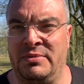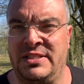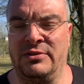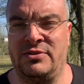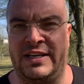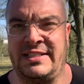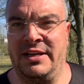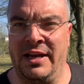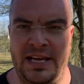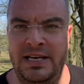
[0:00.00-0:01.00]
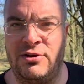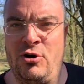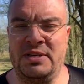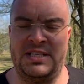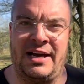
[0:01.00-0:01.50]
beziehungsweise in den
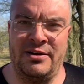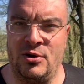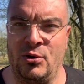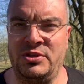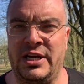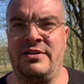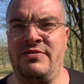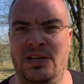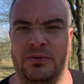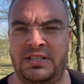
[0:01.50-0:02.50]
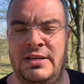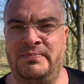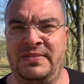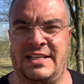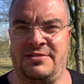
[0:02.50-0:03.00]
Kommentaren unter den Videos.
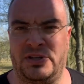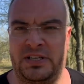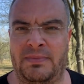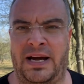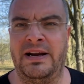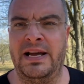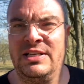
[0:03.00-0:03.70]
Das wollte ich meinen.